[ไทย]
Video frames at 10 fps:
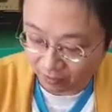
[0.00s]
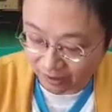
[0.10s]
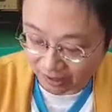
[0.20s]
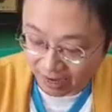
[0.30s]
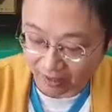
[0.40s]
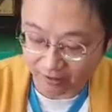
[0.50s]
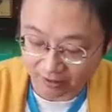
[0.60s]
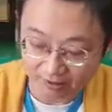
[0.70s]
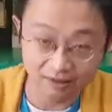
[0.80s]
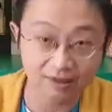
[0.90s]
วิธีการก็
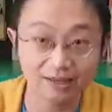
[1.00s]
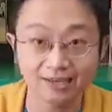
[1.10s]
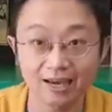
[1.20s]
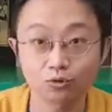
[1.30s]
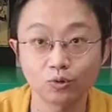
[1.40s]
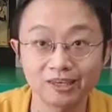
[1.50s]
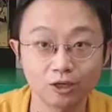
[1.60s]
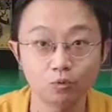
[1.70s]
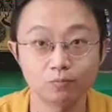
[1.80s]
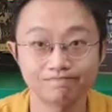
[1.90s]
คือให้ใช้ตัวคิว